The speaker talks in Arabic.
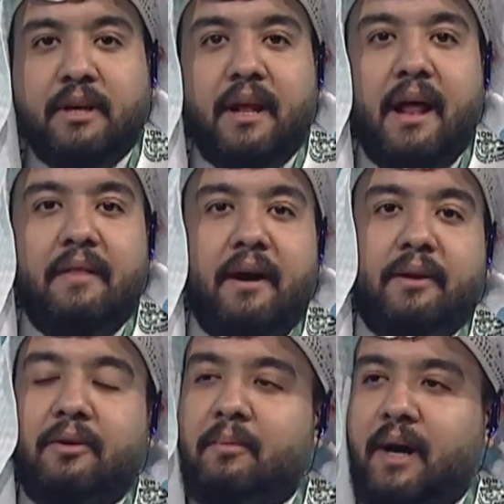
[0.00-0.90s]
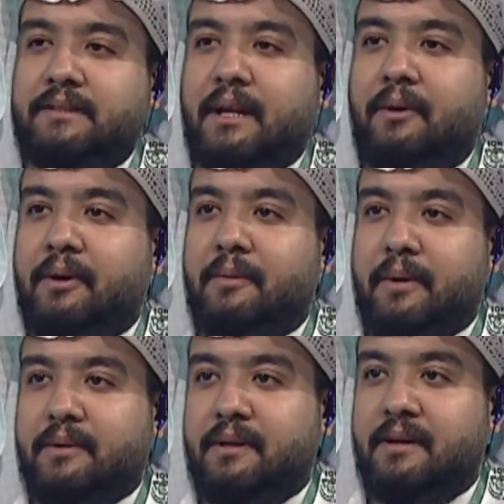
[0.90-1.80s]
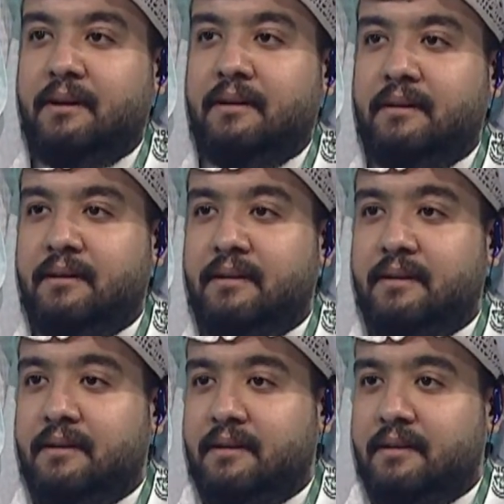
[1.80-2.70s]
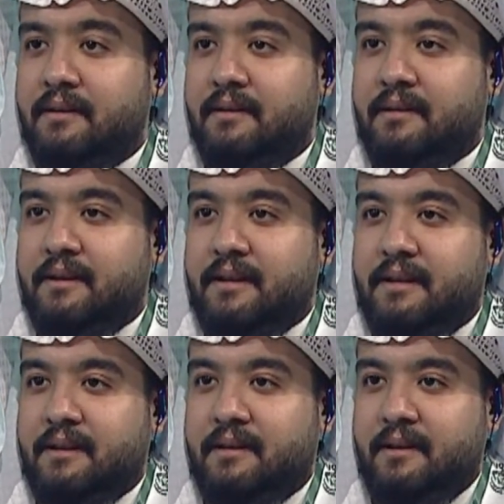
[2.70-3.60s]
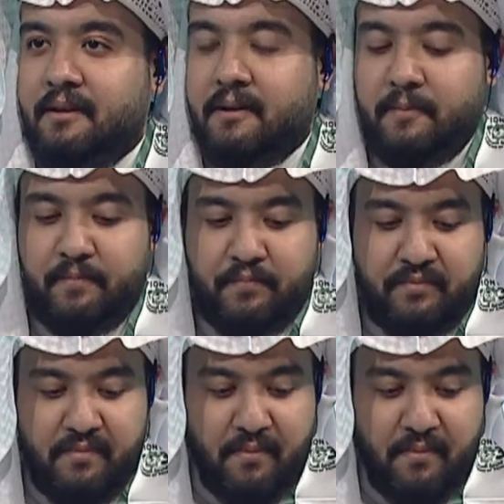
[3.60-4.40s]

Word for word: وش دراني هذا عرضهم عاد الله لا عرض انت انت تحب العروض ما شاء الله عليك الكوب